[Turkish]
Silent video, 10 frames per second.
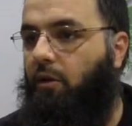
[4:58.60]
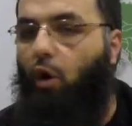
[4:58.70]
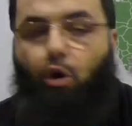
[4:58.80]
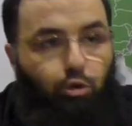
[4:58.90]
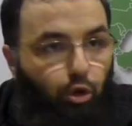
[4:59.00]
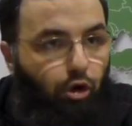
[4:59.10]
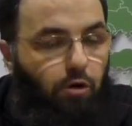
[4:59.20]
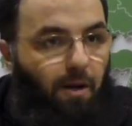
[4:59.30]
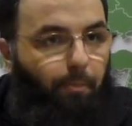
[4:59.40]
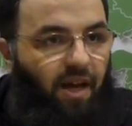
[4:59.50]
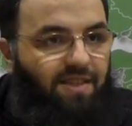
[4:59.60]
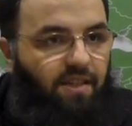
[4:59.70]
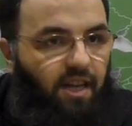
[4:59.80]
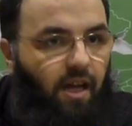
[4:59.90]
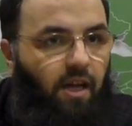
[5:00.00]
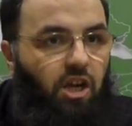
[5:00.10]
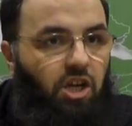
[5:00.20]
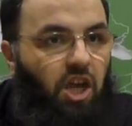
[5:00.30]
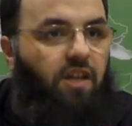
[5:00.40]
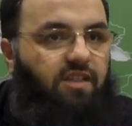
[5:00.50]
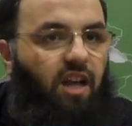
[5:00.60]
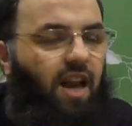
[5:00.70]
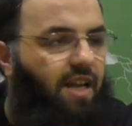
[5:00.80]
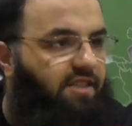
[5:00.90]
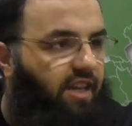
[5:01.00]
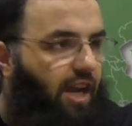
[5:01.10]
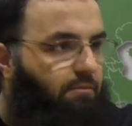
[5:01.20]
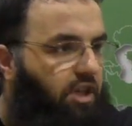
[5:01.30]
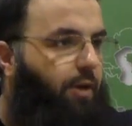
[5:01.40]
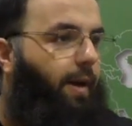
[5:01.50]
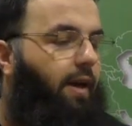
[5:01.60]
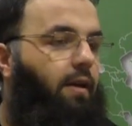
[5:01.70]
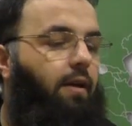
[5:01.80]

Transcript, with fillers: öldürülme pahasına İsa aleyhisselam gibi